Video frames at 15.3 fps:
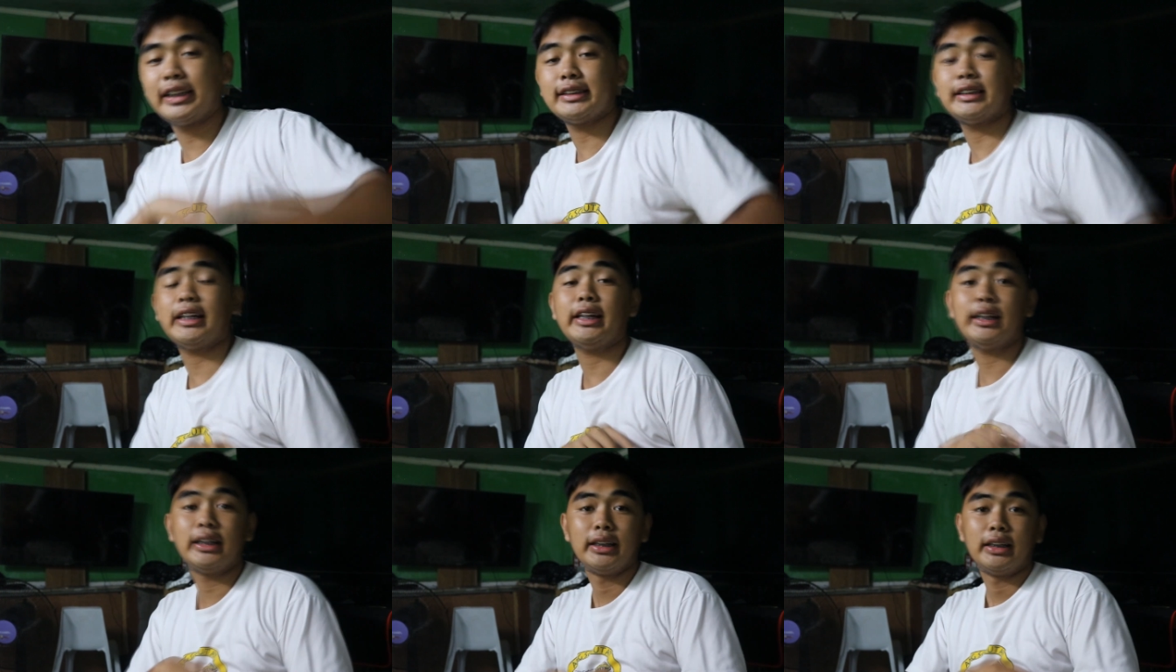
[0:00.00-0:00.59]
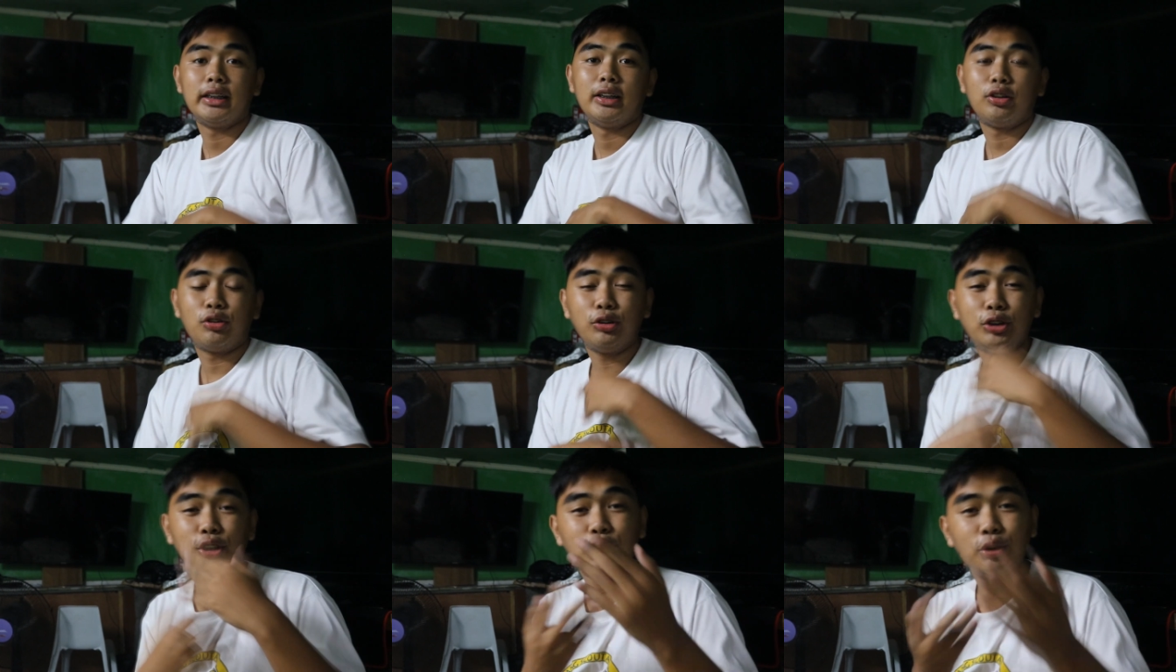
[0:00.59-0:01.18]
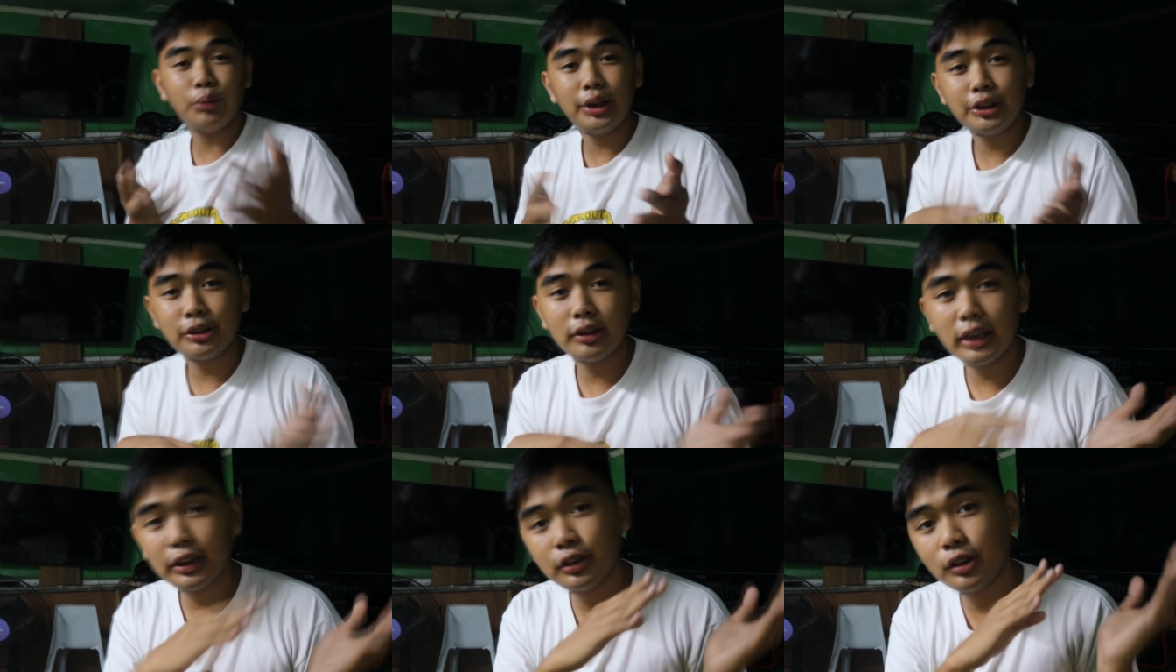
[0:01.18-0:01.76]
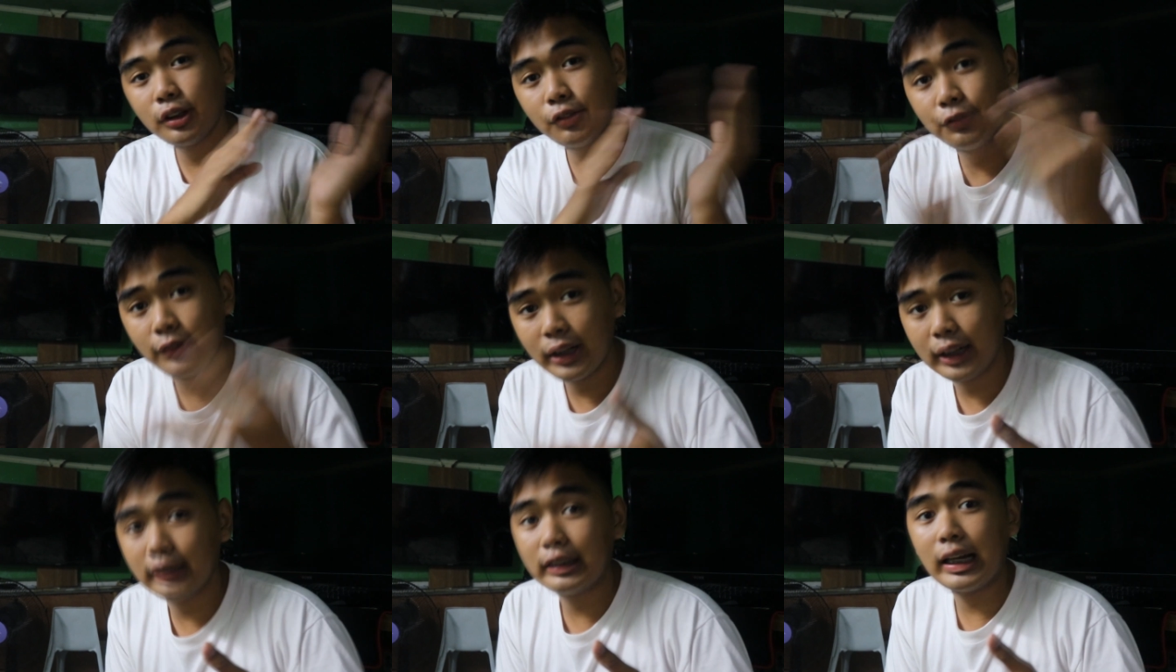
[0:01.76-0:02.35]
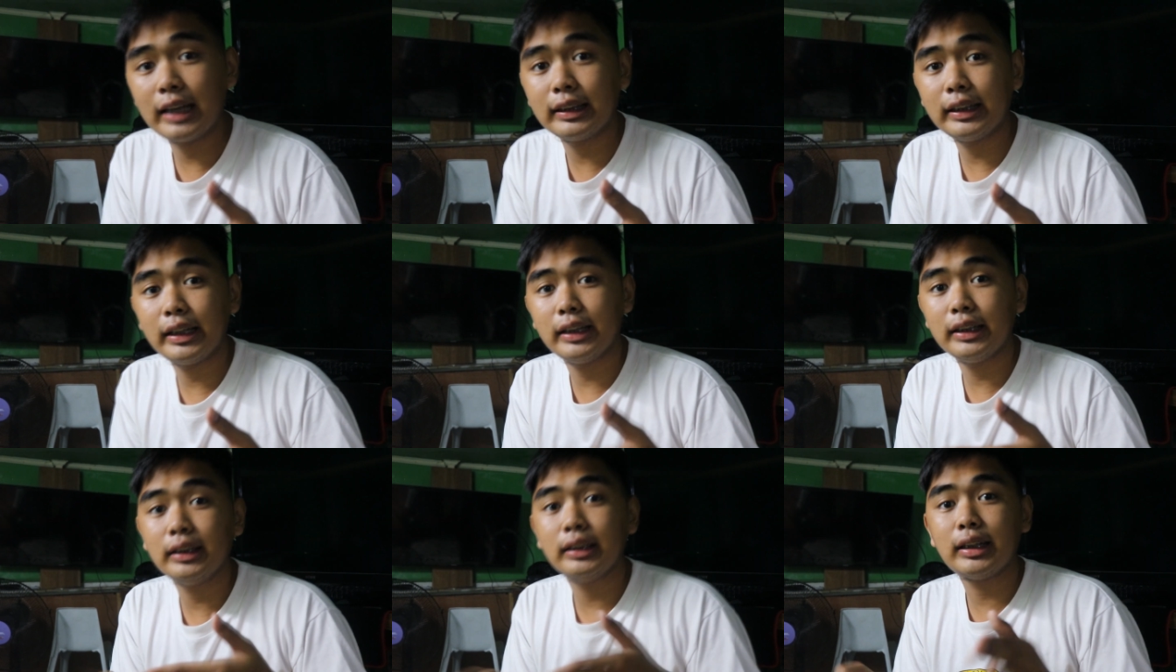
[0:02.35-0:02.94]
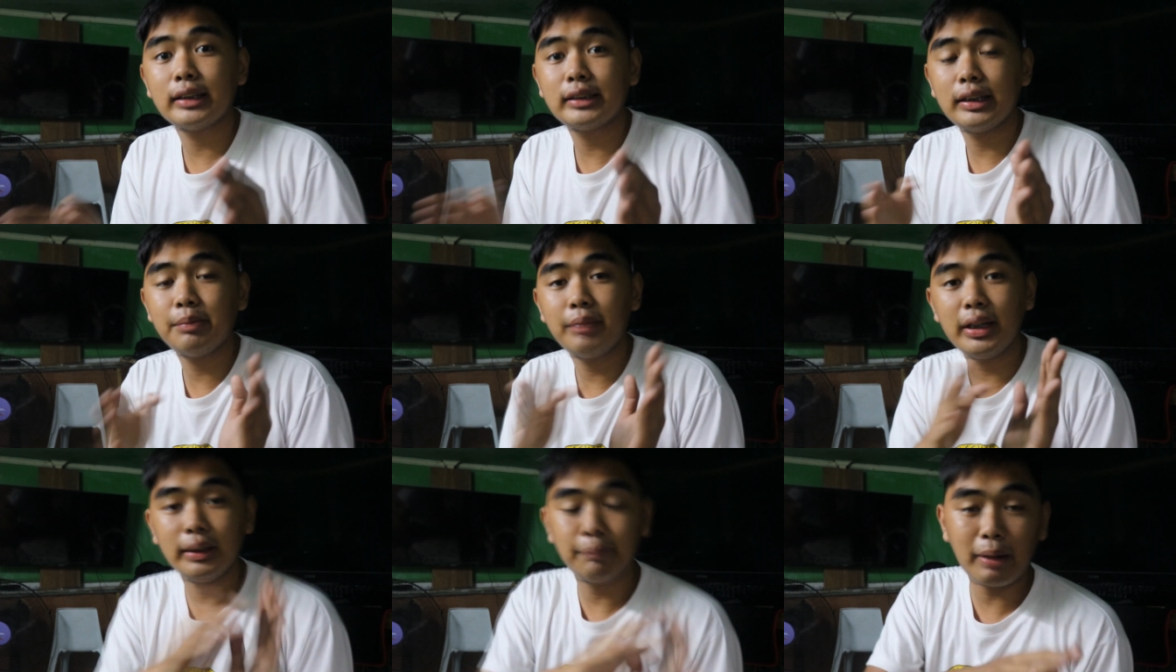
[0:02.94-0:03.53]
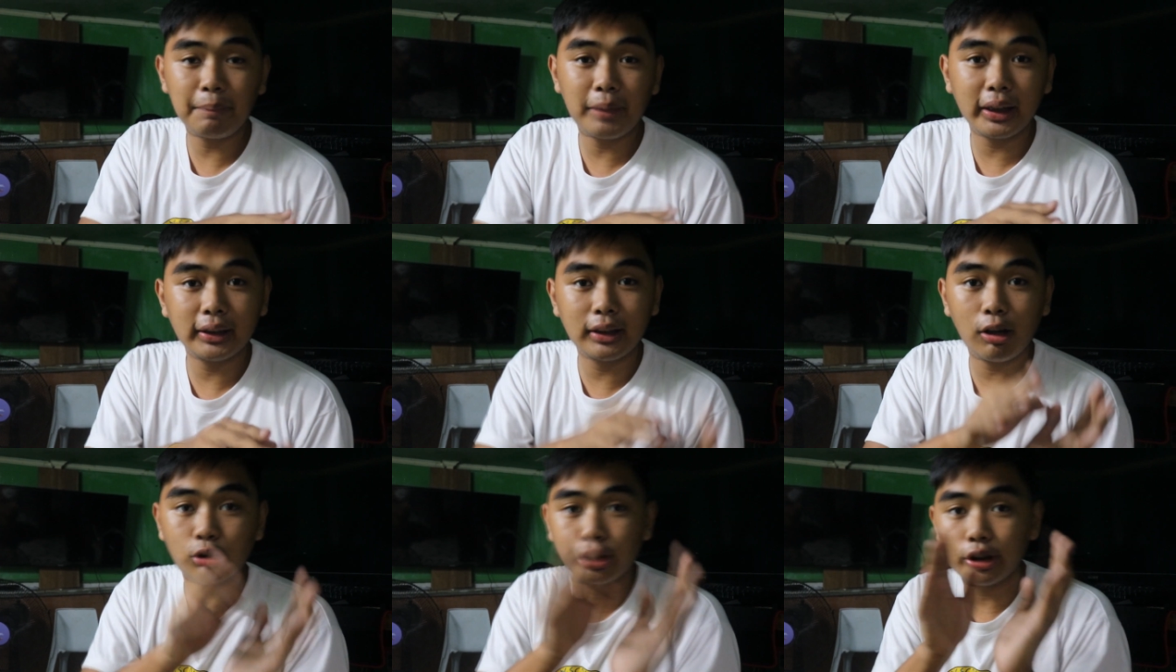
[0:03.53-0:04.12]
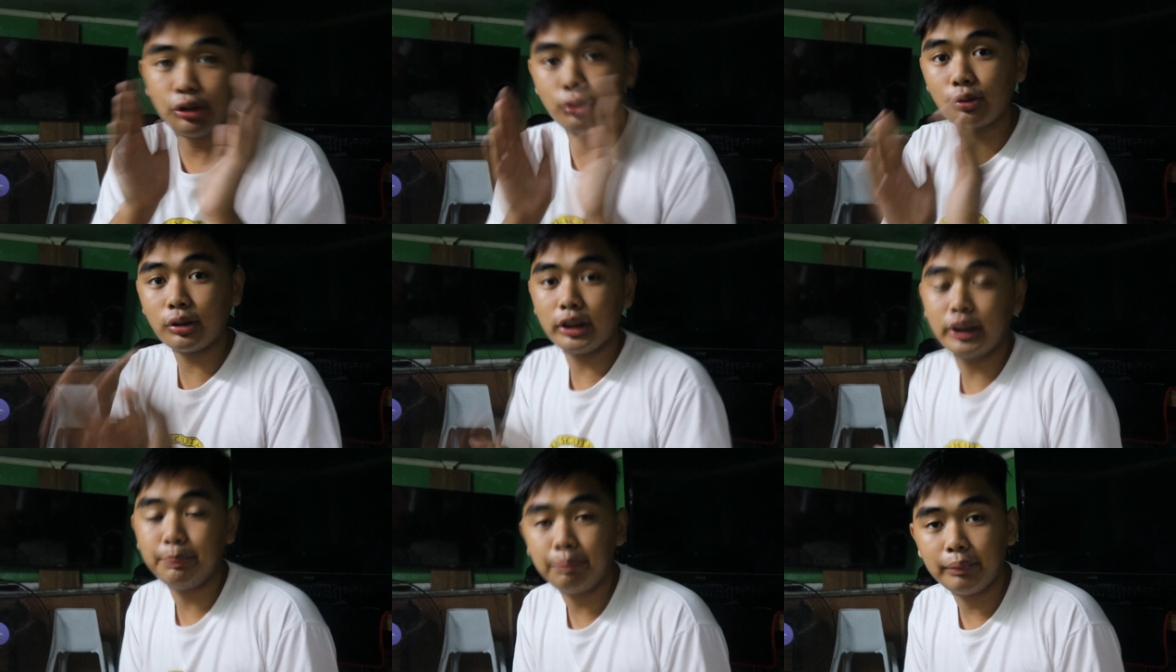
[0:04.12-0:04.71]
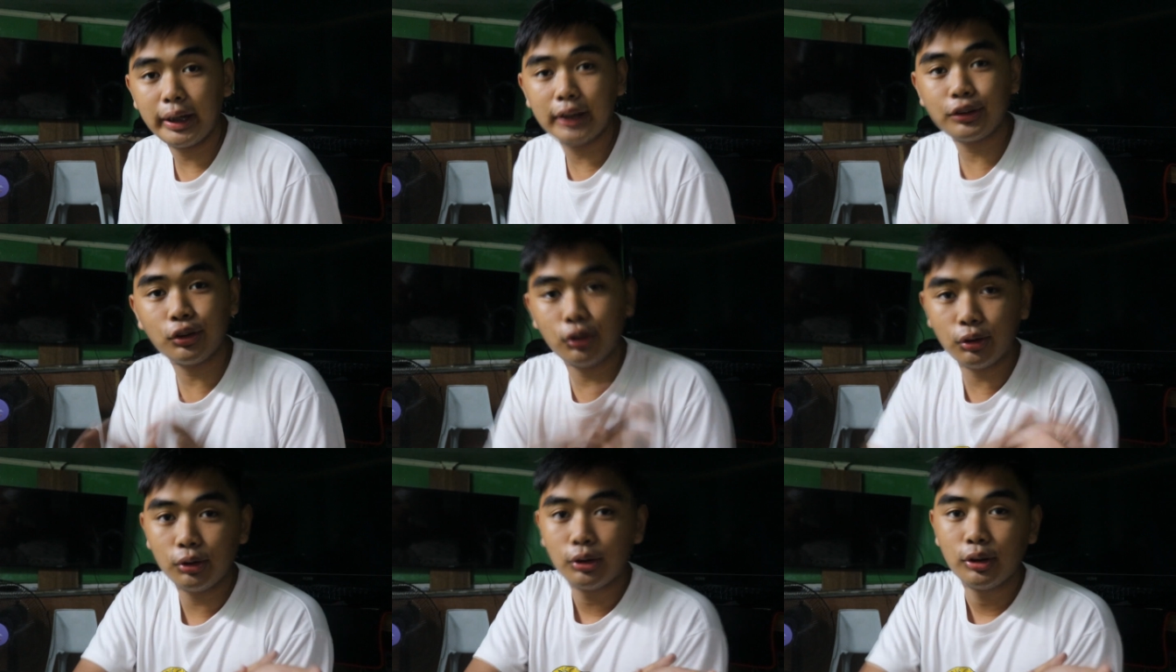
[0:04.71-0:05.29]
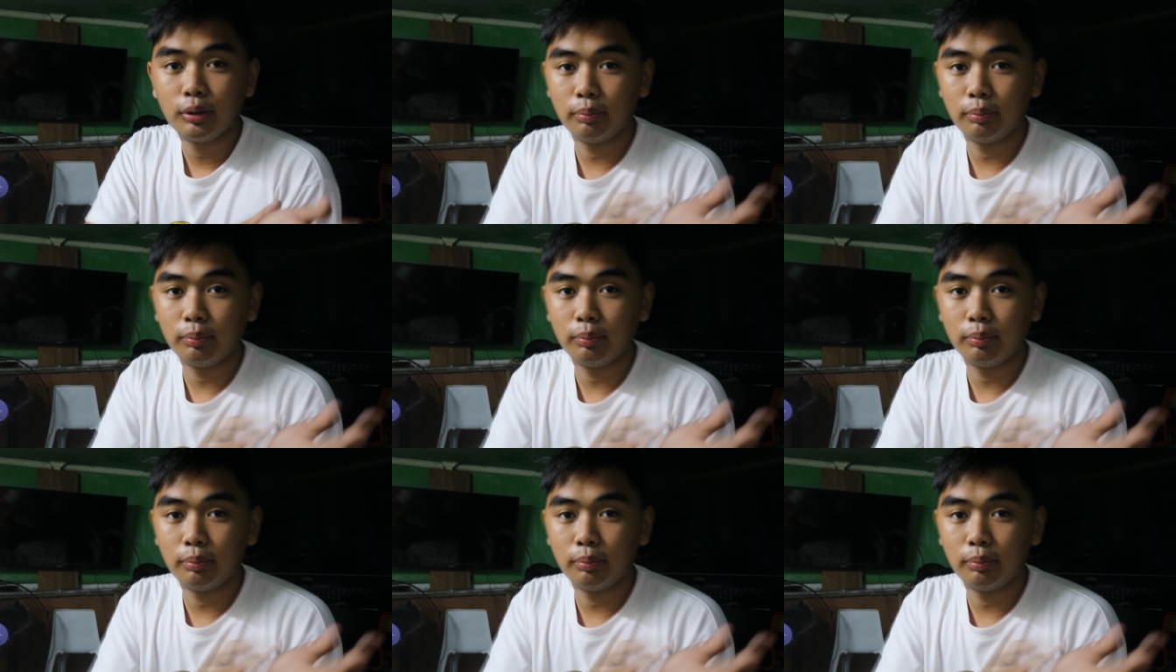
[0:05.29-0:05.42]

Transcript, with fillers: kasi continuation lang to ng vlog natin kasi may papakita ko sa inyong clip eto